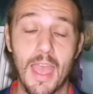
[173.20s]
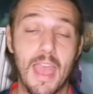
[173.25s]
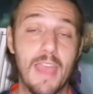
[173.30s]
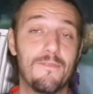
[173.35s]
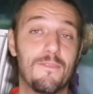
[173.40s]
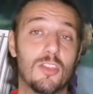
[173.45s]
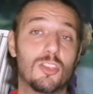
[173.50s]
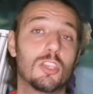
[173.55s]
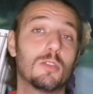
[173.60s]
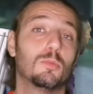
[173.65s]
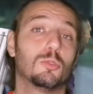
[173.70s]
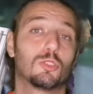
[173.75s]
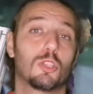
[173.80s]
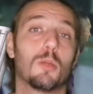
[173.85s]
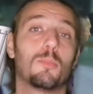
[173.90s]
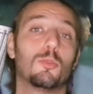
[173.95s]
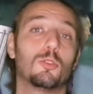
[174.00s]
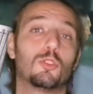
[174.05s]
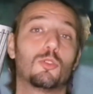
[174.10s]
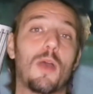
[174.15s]
e invece
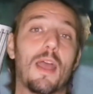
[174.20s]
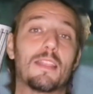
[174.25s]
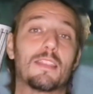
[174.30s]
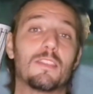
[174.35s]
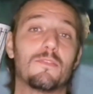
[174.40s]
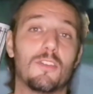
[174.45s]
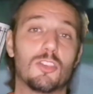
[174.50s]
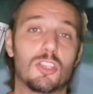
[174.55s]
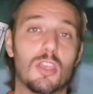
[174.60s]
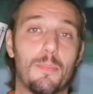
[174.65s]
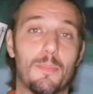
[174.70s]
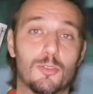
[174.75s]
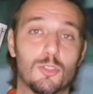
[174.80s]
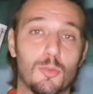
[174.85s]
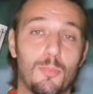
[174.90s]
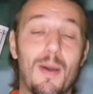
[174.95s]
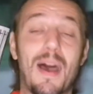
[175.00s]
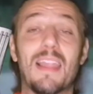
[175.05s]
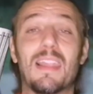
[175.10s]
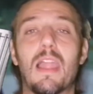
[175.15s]
purtroppo il Twente invece ha
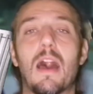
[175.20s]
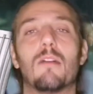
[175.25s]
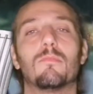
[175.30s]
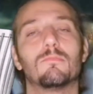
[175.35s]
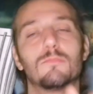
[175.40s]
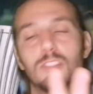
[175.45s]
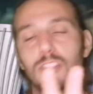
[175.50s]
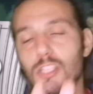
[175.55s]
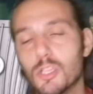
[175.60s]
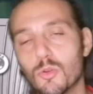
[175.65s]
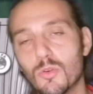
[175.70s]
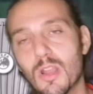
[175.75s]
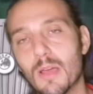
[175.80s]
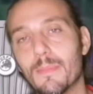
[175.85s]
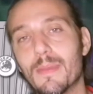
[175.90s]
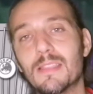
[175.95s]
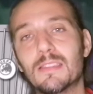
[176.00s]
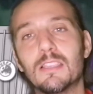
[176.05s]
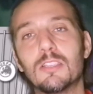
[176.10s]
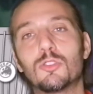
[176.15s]
preso palla.
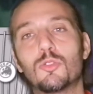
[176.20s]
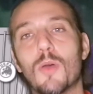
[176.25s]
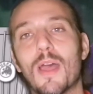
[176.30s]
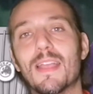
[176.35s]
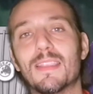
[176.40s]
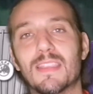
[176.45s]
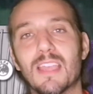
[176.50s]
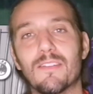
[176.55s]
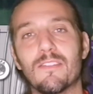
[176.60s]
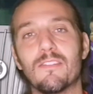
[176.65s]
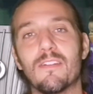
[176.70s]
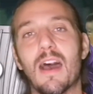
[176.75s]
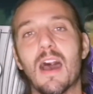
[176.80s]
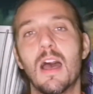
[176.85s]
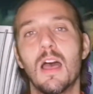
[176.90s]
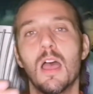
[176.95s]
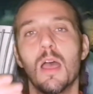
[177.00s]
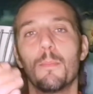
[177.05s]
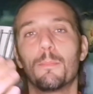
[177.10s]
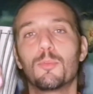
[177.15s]
Sicuramente il Twente aveva
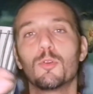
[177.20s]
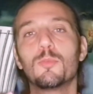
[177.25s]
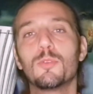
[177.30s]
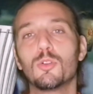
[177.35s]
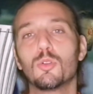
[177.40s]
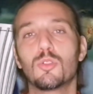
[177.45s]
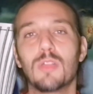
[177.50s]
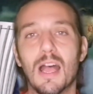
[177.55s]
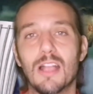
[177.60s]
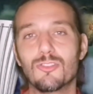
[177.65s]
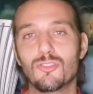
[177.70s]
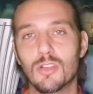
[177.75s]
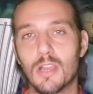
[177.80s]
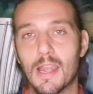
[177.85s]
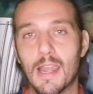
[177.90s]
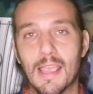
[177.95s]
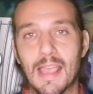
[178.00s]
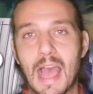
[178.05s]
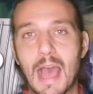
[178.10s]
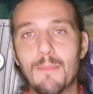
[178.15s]
più minutaggio
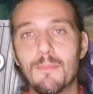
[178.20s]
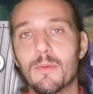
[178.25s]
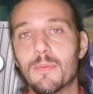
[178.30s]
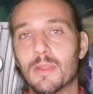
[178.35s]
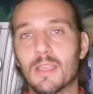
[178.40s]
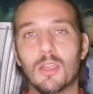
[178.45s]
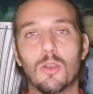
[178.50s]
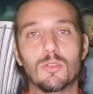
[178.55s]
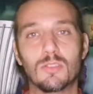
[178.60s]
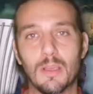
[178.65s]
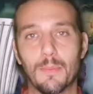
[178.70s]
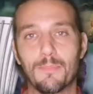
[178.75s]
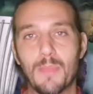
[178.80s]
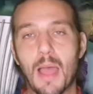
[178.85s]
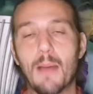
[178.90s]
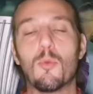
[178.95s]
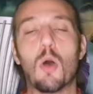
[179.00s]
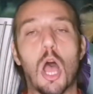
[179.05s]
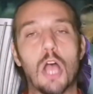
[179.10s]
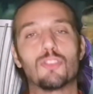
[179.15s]
nelle gambe, perché lo
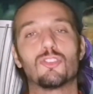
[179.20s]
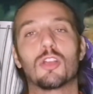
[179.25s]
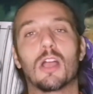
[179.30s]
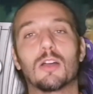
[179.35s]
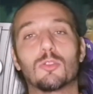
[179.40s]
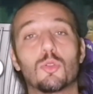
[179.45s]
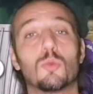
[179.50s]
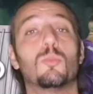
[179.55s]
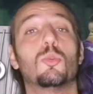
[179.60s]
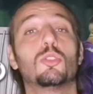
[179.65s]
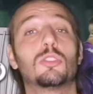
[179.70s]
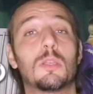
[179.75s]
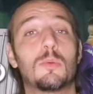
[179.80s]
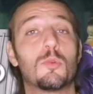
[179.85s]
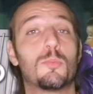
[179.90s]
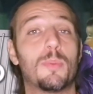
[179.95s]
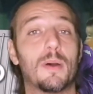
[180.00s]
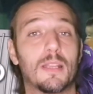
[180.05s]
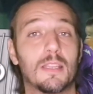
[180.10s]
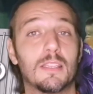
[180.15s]
sappiamo, ha giocato molte
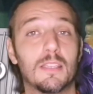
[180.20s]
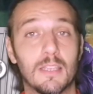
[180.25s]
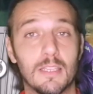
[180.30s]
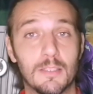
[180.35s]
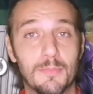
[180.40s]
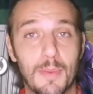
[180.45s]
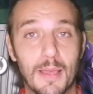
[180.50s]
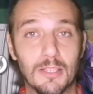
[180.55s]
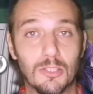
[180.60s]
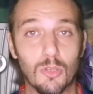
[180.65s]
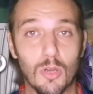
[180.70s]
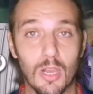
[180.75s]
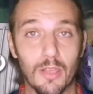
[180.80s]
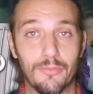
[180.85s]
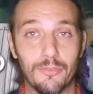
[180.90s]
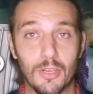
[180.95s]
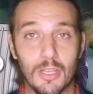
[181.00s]
più partite rispetto alla